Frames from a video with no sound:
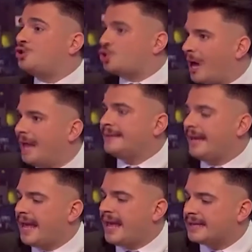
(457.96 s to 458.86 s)
şu an
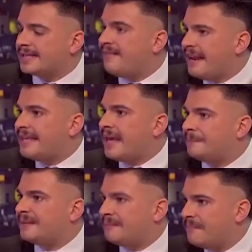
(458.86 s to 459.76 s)
e, severek
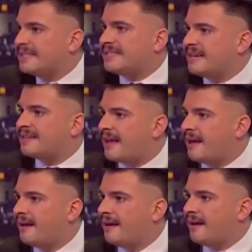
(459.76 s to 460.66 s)
yaptığım
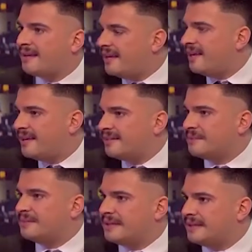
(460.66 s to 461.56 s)
meslekte ki
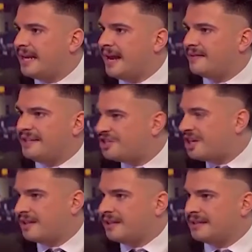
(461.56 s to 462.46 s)
yatırımların neler,
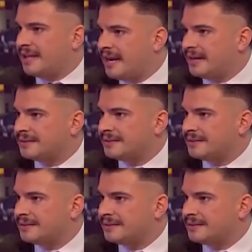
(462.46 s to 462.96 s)
icatların neler?